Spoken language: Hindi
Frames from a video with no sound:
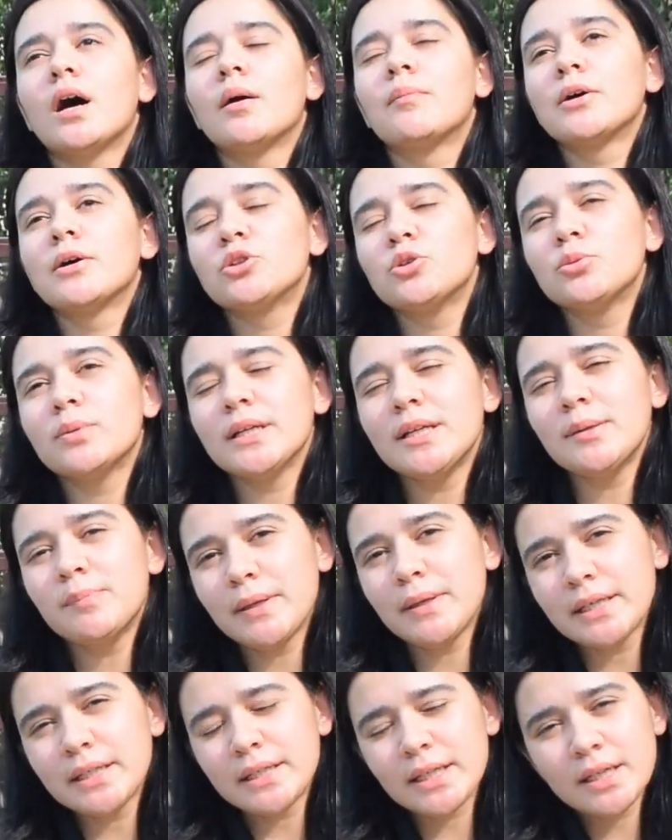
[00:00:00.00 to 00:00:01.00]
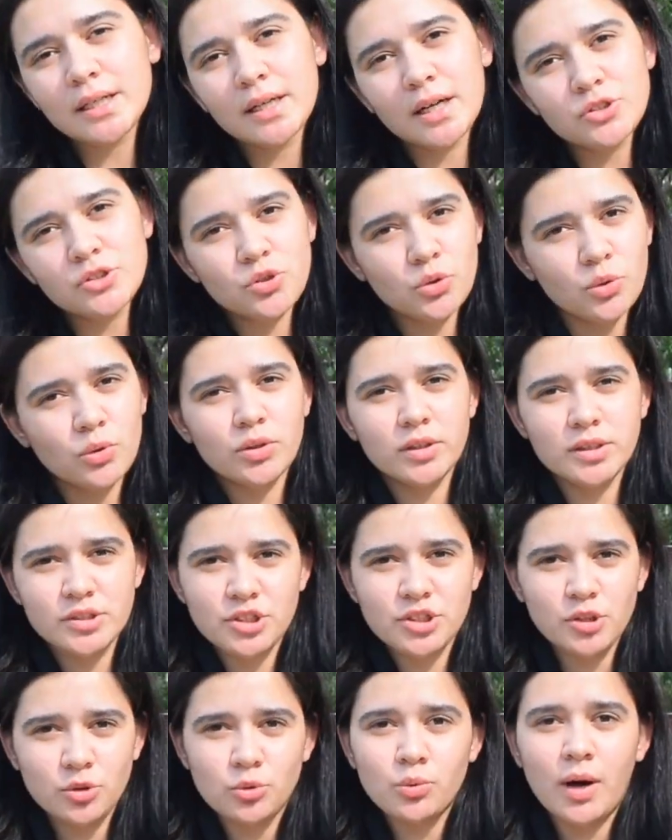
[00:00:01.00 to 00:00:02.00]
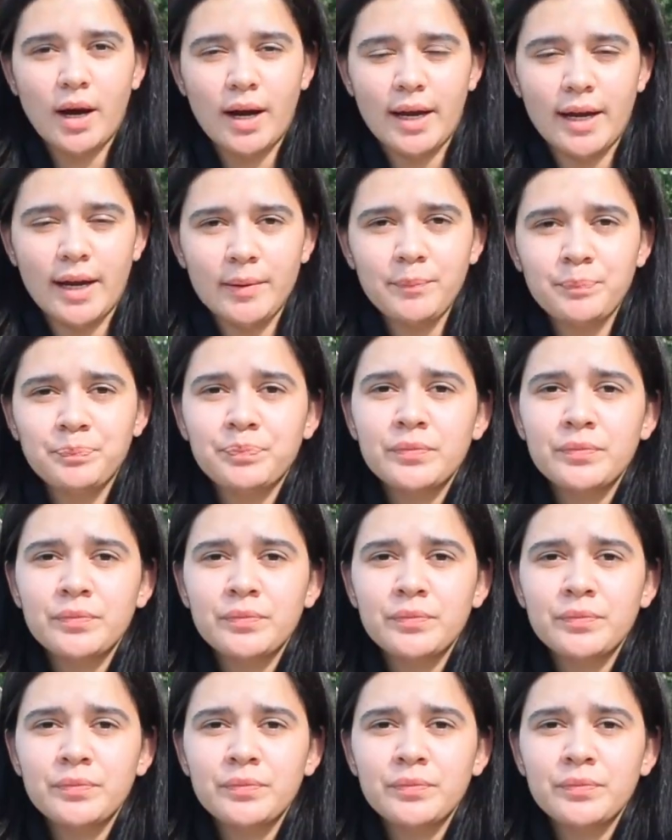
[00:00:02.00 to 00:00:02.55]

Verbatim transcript: मधुबनी पेंटिंग का जो ओरिजिन हुआ है